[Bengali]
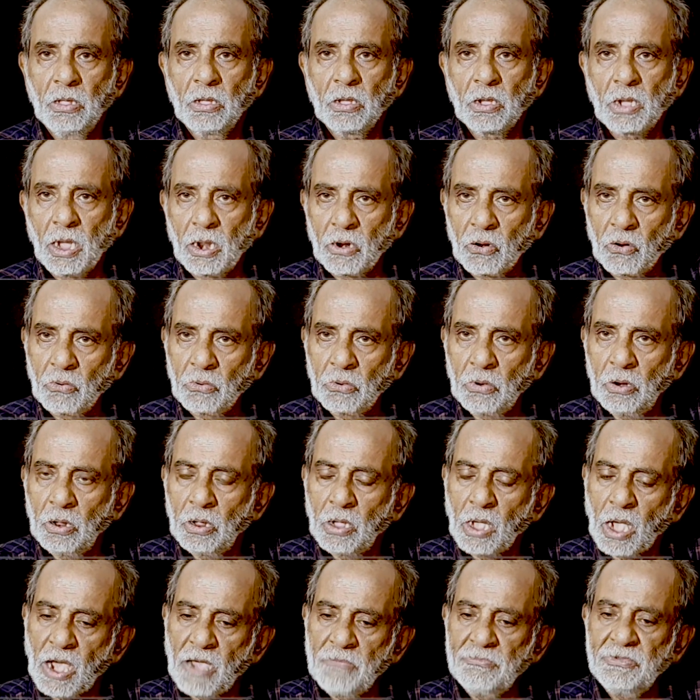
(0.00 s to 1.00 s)
কারণ
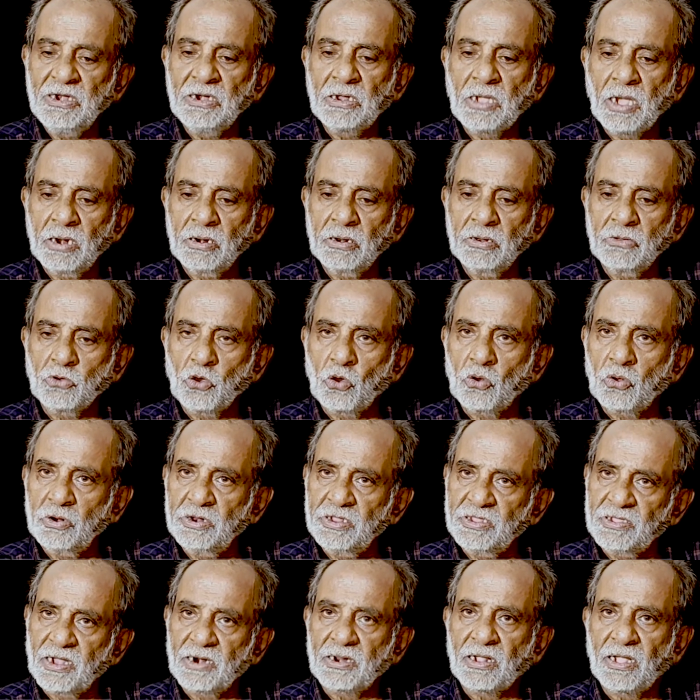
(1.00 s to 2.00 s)
আমিন খান যখনই
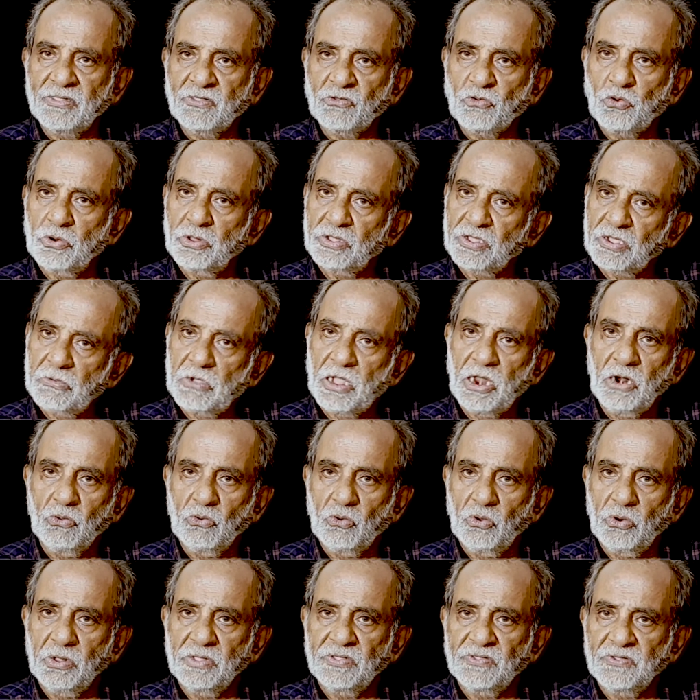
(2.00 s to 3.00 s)
যা কাজ করেছে ভালো
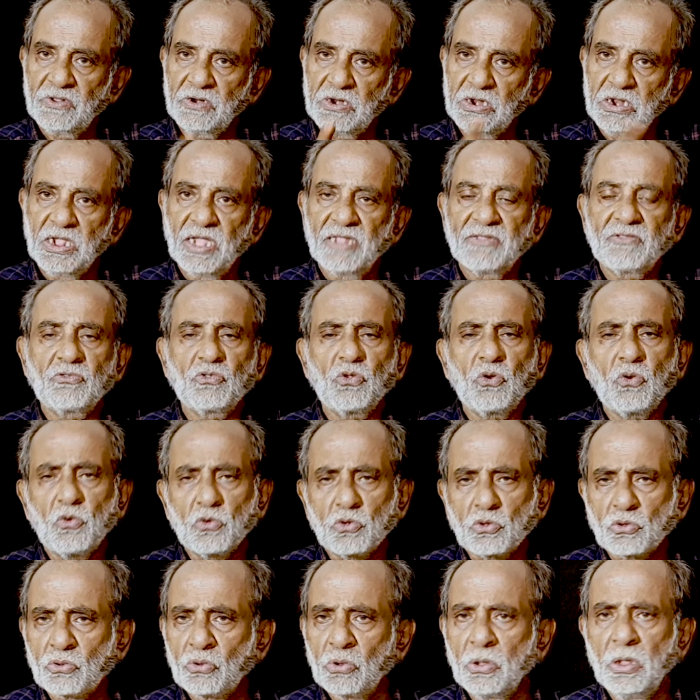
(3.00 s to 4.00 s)
করেছে রিয়াজ তো
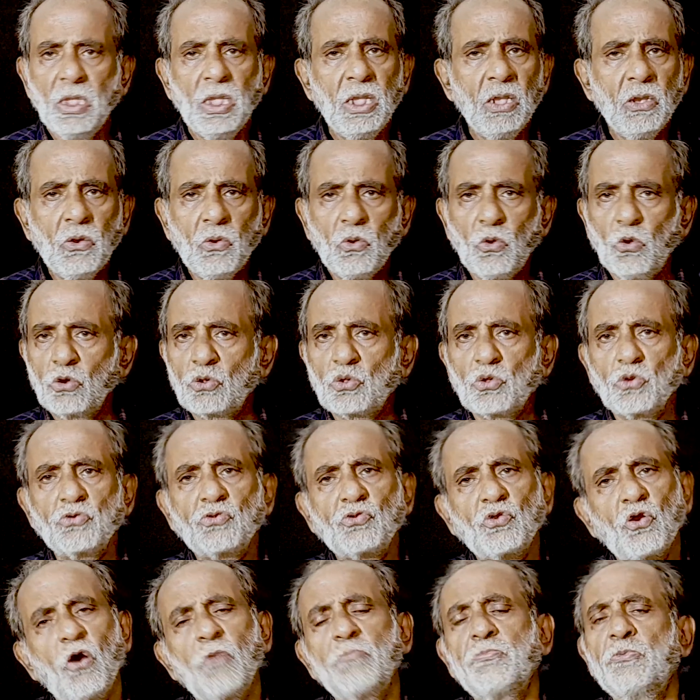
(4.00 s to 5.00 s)
ওর তো
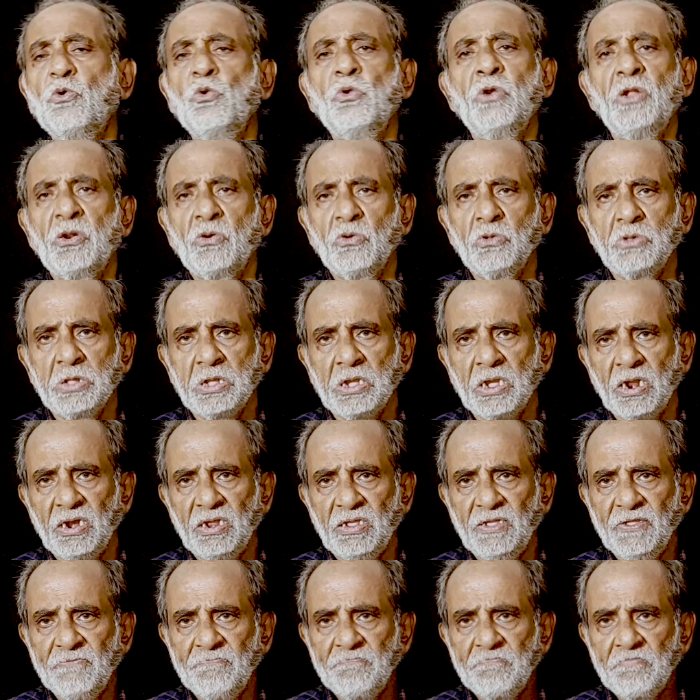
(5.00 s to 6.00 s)
সব গুণের অধিকারী
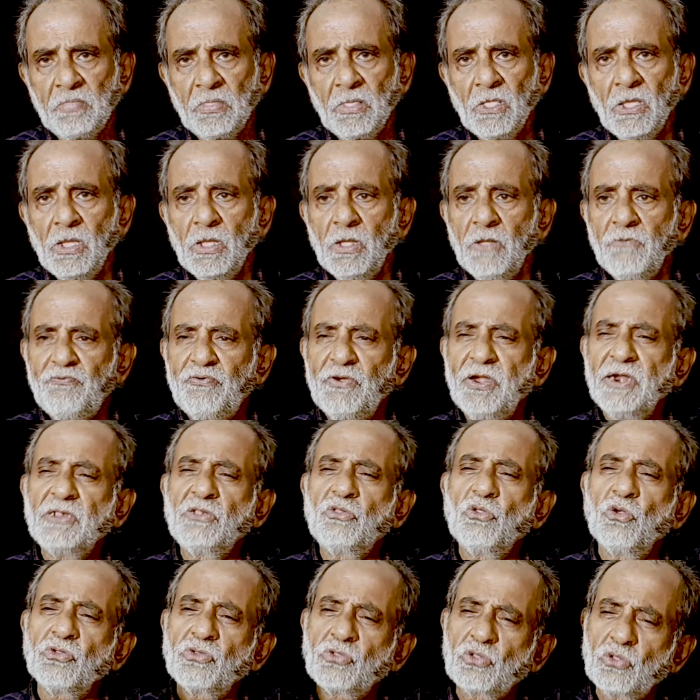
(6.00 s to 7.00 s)

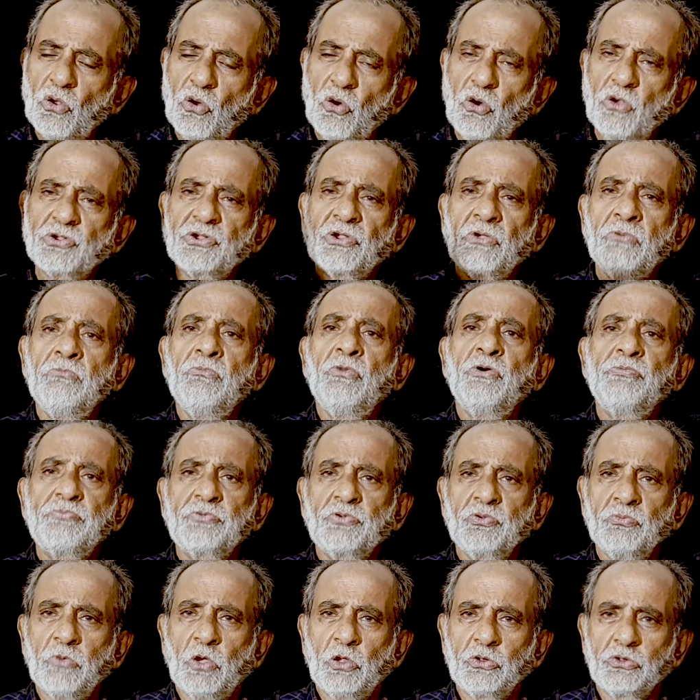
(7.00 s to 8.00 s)
ফেরজস তো অসম্ভব
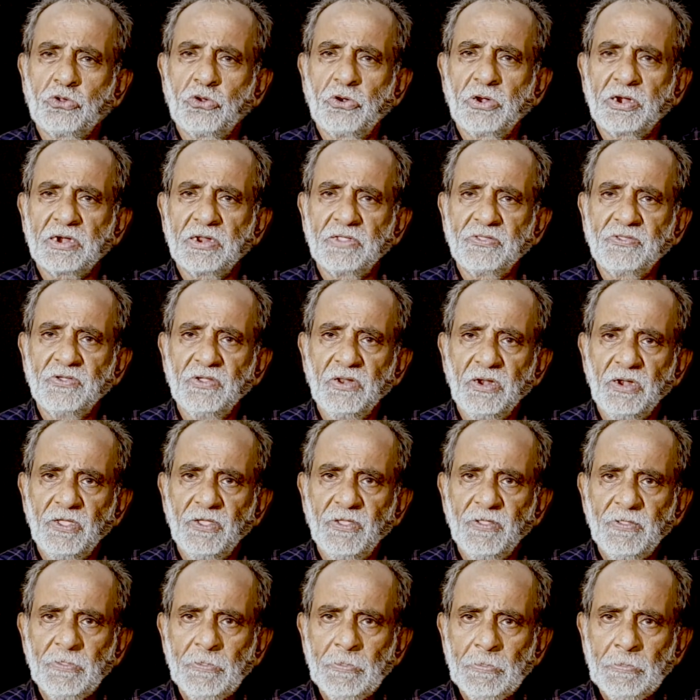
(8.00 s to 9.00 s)
ভদ্র একটা ছেলে
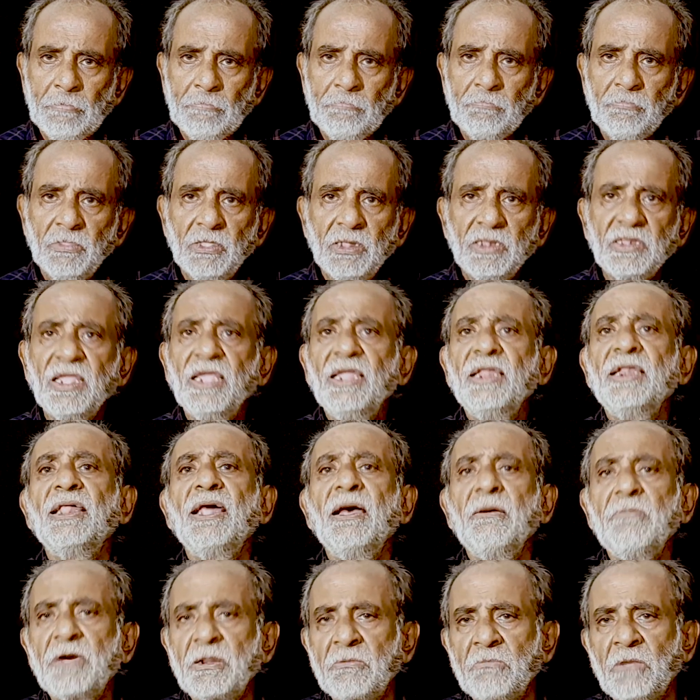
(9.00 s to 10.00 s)
যে এরা
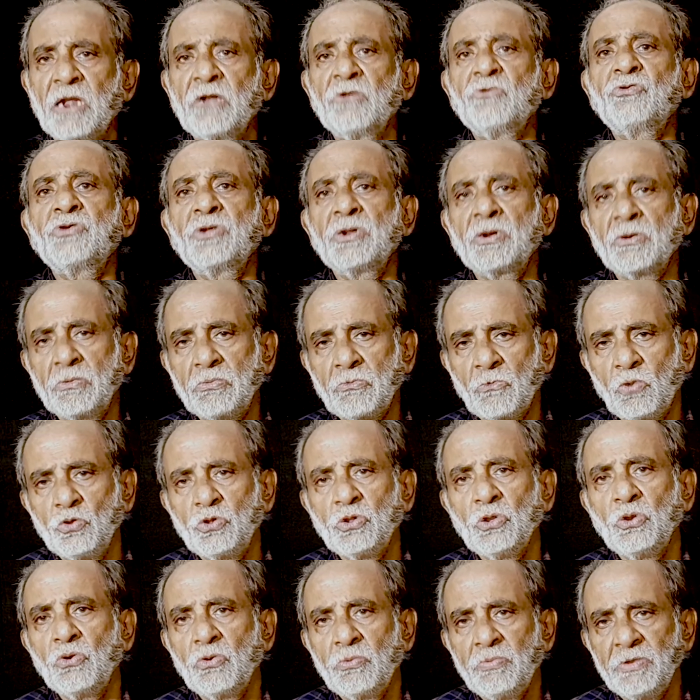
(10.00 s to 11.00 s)
আবার মানুষের
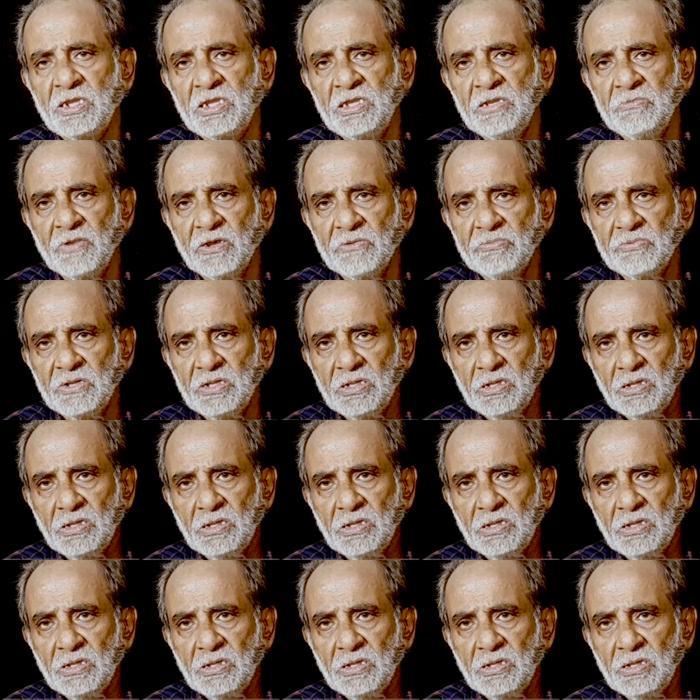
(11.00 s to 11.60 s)
ক্ষতি করবে কীভাবে